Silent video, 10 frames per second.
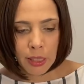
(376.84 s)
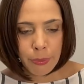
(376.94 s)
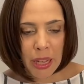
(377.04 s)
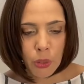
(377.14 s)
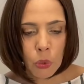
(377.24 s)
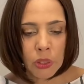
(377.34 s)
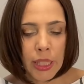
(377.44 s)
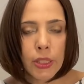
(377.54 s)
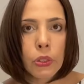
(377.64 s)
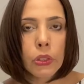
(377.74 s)
まあこん
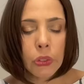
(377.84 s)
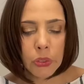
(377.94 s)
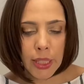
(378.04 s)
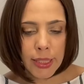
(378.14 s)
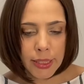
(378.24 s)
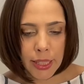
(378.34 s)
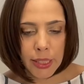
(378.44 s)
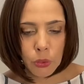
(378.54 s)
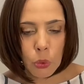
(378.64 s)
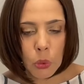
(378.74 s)
な状況ですか
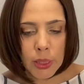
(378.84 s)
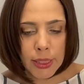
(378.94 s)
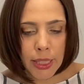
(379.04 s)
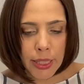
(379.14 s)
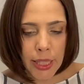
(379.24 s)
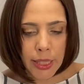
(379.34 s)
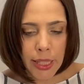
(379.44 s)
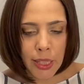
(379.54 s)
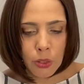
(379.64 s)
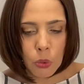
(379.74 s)
ら投資家が
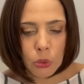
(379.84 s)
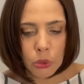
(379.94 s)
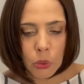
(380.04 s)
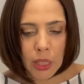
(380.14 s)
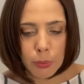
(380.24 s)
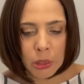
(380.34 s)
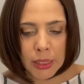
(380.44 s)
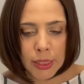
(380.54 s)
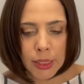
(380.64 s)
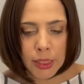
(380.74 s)
韓国の株
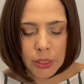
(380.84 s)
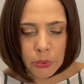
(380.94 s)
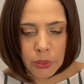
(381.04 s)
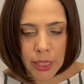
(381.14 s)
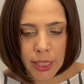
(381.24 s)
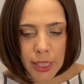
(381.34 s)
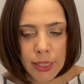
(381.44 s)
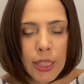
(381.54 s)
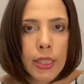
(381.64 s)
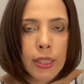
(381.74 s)
式市場から
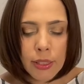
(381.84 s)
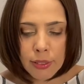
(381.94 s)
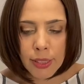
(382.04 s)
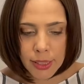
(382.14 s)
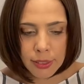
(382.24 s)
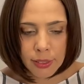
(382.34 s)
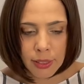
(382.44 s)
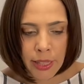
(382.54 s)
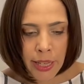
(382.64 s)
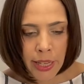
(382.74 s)
離れているんです。
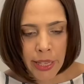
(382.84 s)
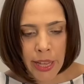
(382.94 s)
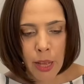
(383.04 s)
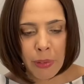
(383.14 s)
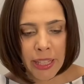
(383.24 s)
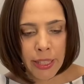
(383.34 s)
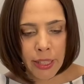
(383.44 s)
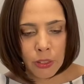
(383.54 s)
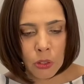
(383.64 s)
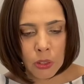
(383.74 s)

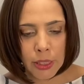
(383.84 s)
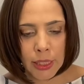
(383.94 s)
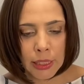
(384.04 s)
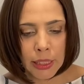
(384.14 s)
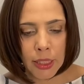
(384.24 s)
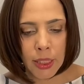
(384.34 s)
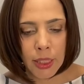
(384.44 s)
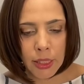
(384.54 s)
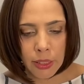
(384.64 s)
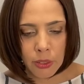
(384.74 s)
アメリカの金利引
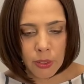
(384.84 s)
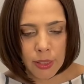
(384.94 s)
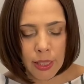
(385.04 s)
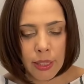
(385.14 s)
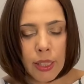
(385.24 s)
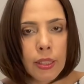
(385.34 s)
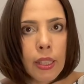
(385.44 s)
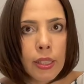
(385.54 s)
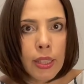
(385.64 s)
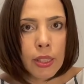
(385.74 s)
き上げと世界
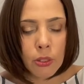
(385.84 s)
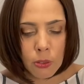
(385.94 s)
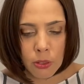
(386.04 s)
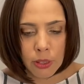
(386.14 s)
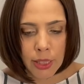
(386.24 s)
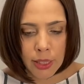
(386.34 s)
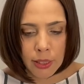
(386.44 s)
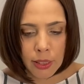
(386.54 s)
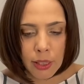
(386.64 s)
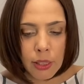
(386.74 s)
経済の混乱
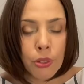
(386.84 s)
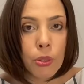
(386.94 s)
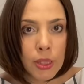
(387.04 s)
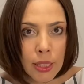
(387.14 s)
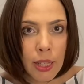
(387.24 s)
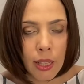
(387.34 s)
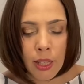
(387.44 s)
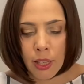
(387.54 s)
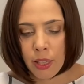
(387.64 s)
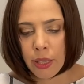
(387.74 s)
が影響して
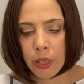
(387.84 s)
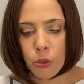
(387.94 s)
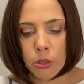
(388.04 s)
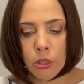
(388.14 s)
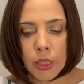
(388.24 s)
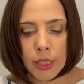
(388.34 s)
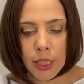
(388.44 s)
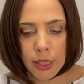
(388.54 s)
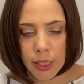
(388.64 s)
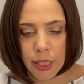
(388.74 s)
今年
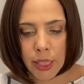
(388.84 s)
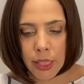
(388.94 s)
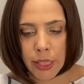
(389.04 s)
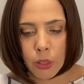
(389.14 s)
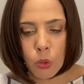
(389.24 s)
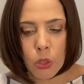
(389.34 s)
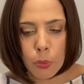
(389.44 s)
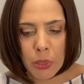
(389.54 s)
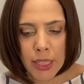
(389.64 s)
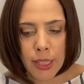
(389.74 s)
だけで
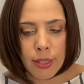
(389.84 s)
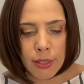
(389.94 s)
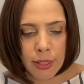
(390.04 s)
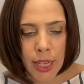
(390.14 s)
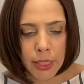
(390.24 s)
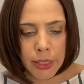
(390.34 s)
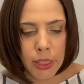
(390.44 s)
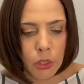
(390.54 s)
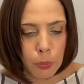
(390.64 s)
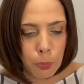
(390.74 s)
コスピ指数が
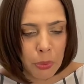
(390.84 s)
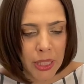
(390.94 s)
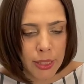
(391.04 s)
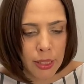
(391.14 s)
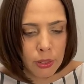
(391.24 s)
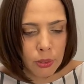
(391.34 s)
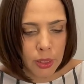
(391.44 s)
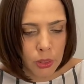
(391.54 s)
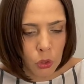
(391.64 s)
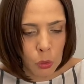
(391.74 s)
20%
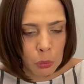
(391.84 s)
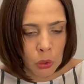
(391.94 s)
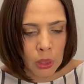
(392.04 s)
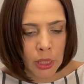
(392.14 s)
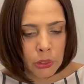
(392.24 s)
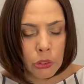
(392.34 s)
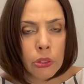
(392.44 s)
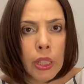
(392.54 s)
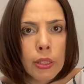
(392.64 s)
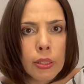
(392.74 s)
以上も
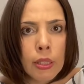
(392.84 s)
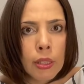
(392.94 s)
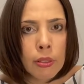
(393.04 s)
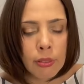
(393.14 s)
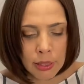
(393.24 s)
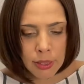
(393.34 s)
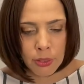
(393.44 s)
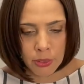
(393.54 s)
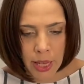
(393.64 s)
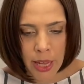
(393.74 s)
急落しているんです
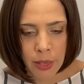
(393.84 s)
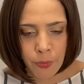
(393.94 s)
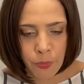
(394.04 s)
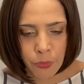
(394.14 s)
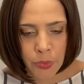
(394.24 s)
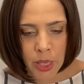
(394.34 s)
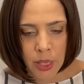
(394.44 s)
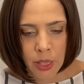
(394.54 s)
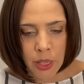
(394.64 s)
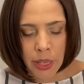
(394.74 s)
よね。
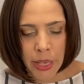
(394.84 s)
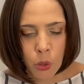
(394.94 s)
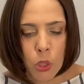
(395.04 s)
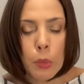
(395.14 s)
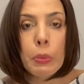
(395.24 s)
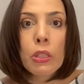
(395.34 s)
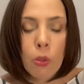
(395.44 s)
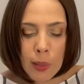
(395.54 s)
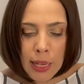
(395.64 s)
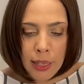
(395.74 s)
えコスピ
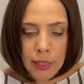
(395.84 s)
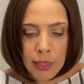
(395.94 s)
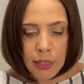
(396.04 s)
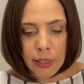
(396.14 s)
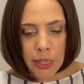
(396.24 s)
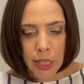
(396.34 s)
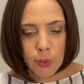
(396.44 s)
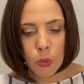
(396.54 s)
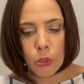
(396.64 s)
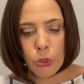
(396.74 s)
とは、
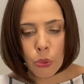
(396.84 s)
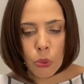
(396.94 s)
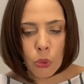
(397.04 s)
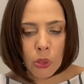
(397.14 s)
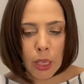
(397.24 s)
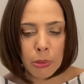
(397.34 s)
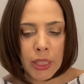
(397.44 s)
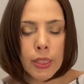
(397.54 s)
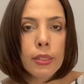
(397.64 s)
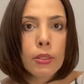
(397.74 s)
韓国総合株
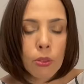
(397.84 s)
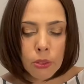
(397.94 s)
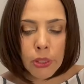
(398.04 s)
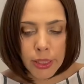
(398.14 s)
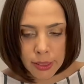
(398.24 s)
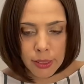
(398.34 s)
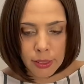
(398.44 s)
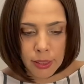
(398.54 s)
価指数のことです。